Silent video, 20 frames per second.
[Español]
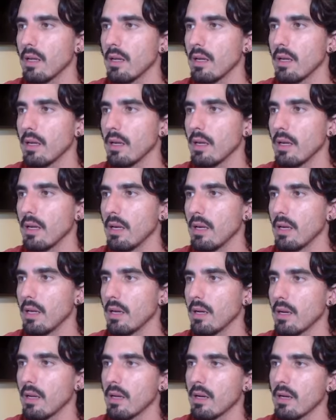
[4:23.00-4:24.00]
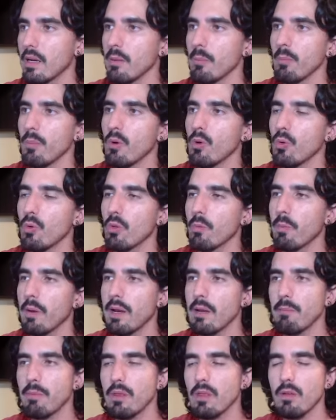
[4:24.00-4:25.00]
e mode para
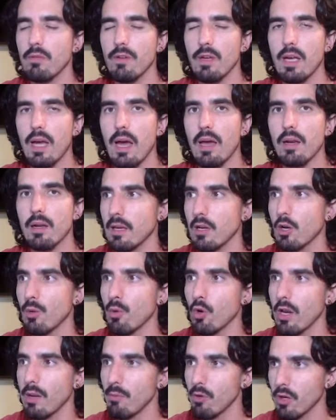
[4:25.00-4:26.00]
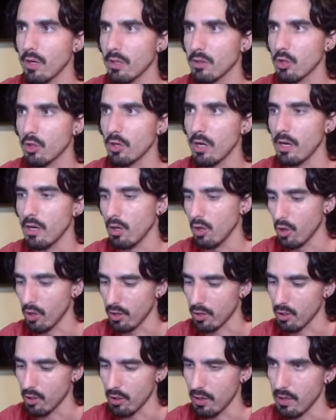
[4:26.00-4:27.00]
especificar cómo queremos gestionar los
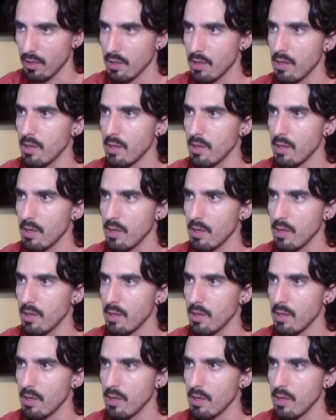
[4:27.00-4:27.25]
errores.